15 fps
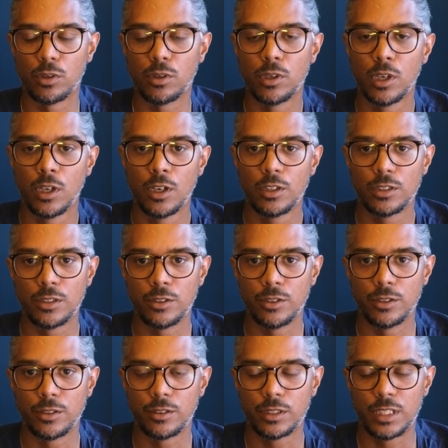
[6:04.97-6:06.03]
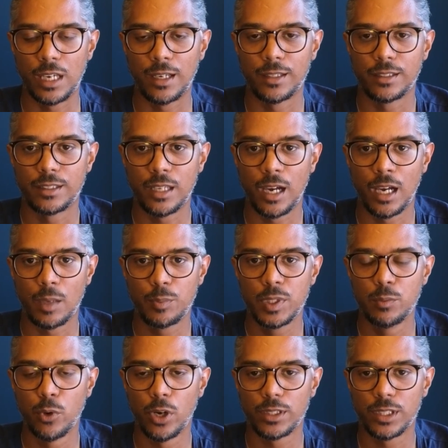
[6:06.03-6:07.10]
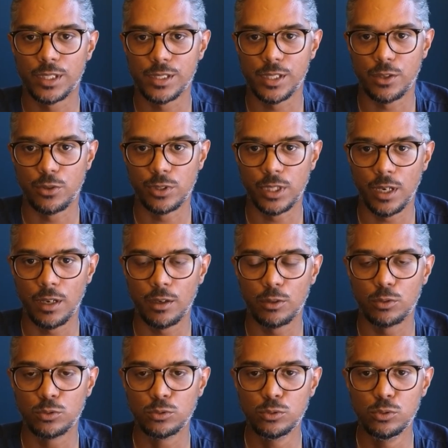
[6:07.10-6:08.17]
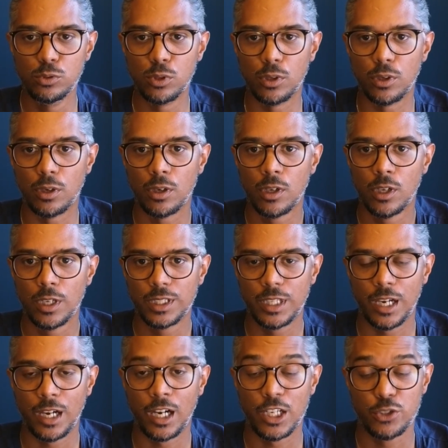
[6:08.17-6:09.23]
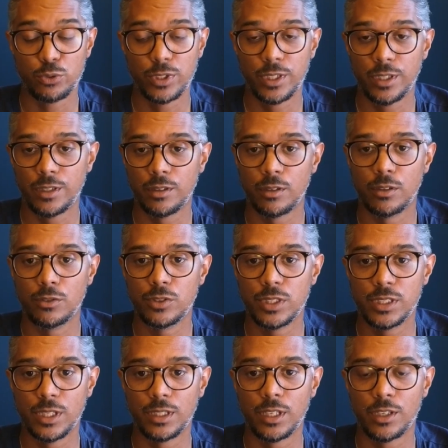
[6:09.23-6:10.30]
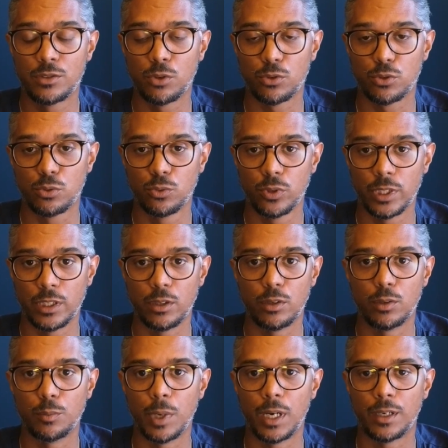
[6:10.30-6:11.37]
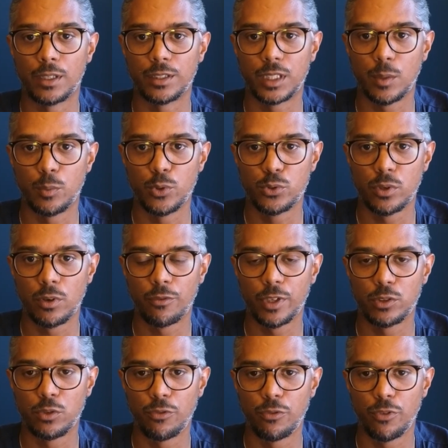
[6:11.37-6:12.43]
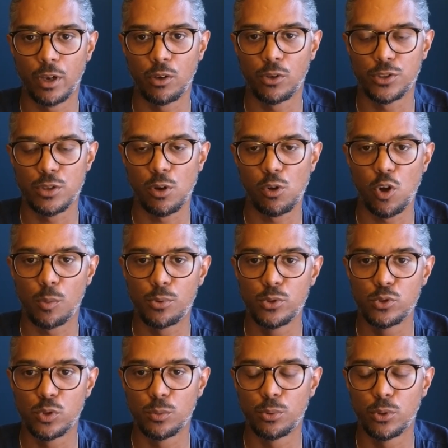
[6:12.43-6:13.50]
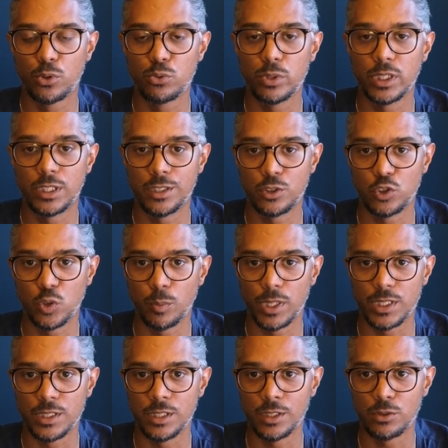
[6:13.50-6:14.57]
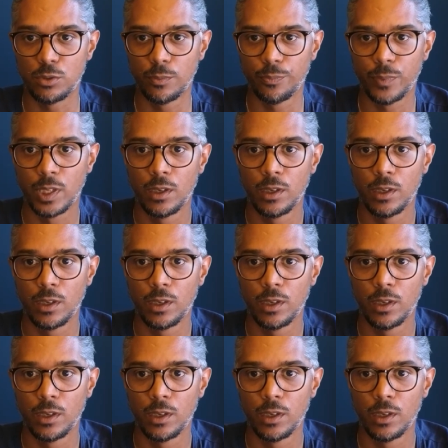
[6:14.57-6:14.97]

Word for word: euh, tu as, rapidement atteint ces quotas ou tu as rajouté une dizaine d'extensions et bah, tu as besoin en fait, de faire grandir encore plus ton produit et tes automatisations.